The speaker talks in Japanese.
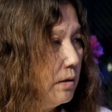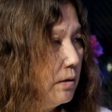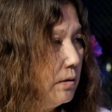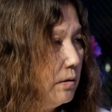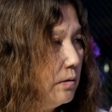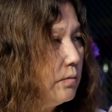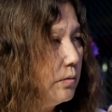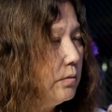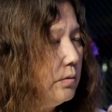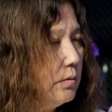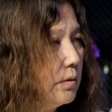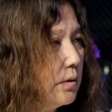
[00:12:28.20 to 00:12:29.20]
やっぱ好
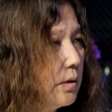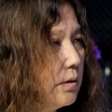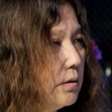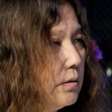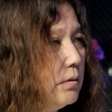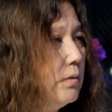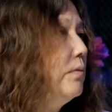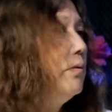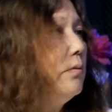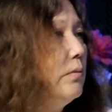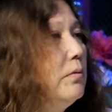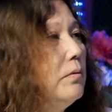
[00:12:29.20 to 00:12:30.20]
きだったんじゃない
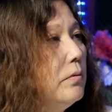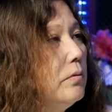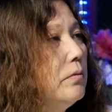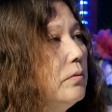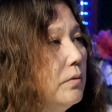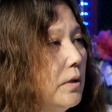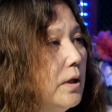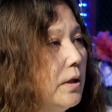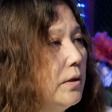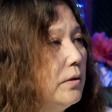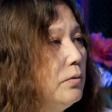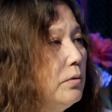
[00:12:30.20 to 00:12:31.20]
ですかね、うんうん、
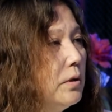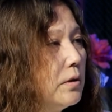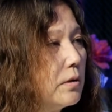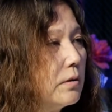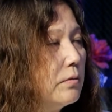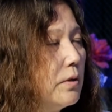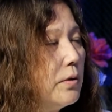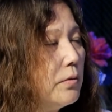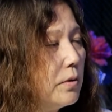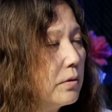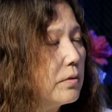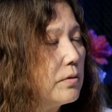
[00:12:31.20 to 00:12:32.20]
どうなったかな、影響です
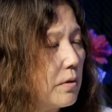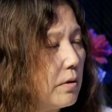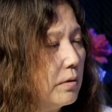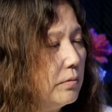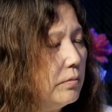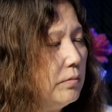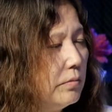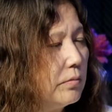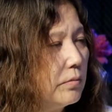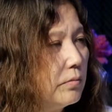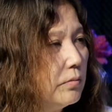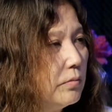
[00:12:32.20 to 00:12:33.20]
か。まあ、父親
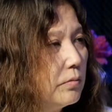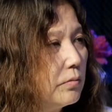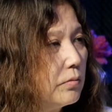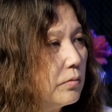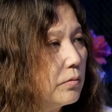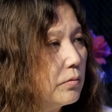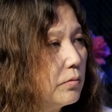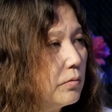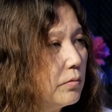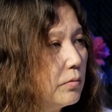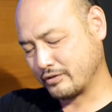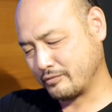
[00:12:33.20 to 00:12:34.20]
の手ほどき
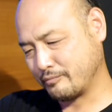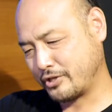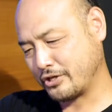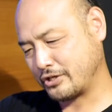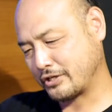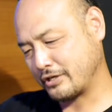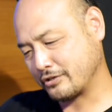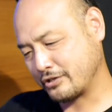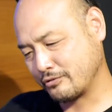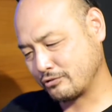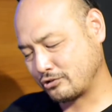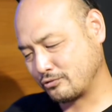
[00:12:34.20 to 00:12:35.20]
も電気関
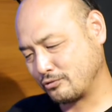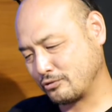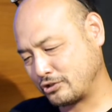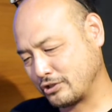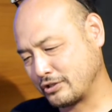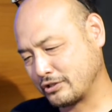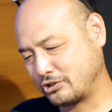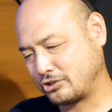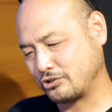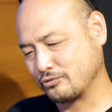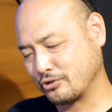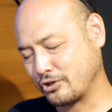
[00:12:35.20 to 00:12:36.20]
係の仕事してた
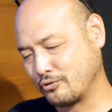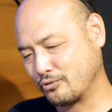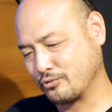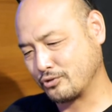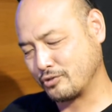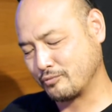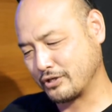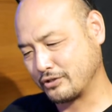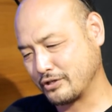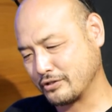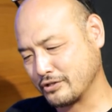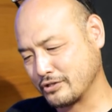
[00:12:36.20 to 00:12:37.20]
父の手ほどきも
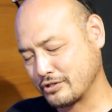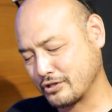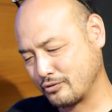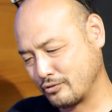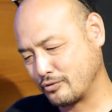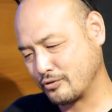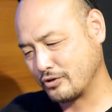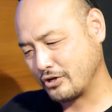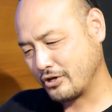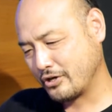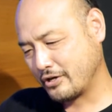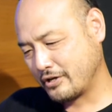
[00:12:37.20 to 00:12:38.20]
あったんですけ
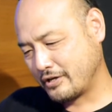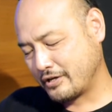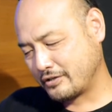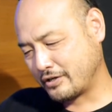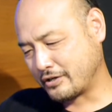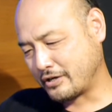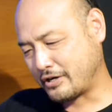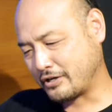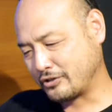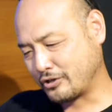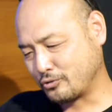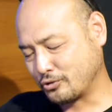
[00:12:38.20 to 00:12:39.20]
ど、なんか
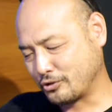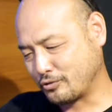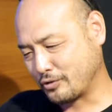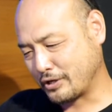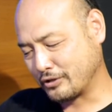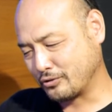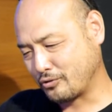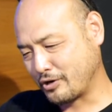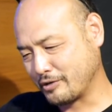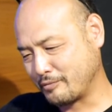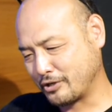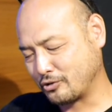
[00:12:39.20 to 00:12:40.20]
ハンダゴテとか
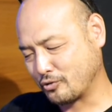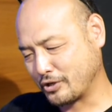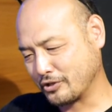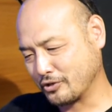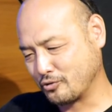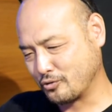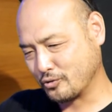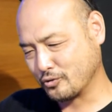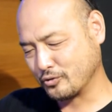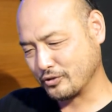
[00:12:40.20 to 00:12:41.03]
ドライバーとかでこう、うん